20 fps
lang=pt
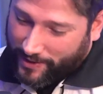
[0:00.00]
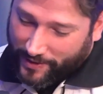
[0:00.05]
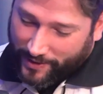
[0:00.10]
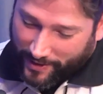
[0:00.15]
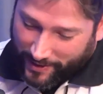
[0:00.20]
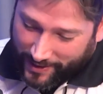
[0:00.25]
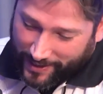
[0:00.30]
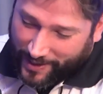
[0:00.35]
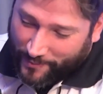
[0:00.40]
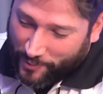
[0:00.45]

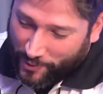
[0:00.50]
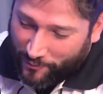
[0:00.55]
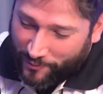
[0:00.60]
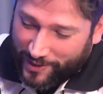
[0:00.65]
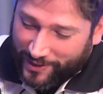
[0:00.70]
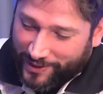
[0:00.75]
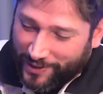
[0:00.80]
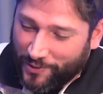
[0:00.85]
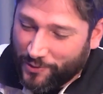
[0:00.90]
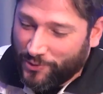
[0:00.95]
E
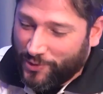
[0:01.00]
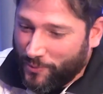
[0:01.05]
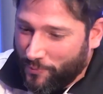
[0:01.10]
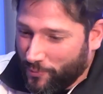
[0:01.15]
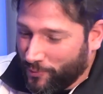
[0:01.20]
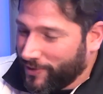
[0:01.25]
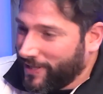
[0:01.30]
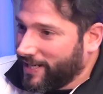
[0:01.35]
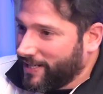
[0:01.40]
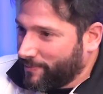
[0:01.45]
aproveitando, se você
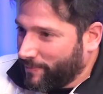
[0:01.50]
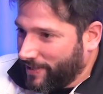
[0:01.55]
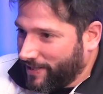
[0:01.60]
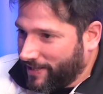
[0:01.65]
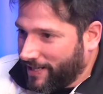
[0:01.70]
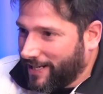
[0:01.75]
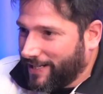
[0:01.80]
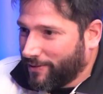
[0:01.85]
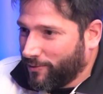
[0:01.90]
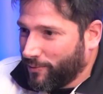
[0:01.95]
puder
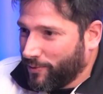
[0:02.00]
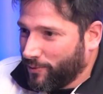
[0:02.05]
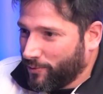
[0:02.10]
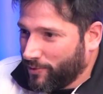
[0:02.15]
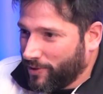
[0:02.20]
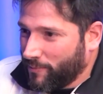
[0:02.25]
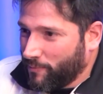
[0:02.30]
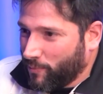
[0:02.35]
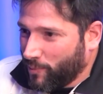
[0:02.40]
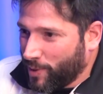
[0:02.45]
explicar do
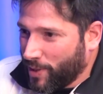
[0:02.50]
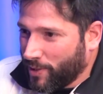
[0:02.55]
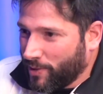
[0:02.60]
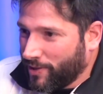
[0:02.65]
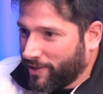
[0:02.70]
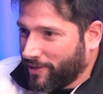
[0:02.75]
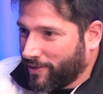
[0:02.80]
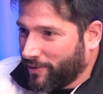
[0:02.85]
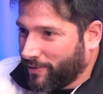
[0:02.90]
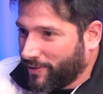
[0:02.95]
Yuri,
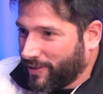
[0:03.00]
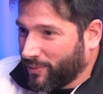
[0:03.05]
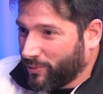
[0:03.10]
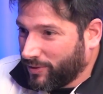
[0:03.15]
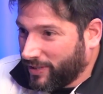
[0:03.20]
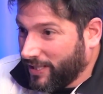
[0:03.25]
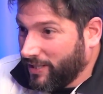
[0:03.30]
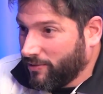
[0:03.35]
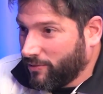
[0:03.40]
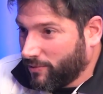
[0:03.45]
porque eu
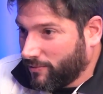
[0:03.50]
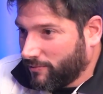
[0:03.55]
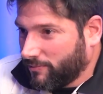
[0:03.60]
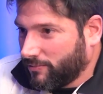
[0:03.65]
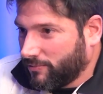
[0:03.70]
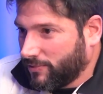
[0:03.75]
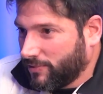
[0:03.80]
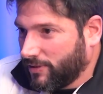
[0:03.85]
tento.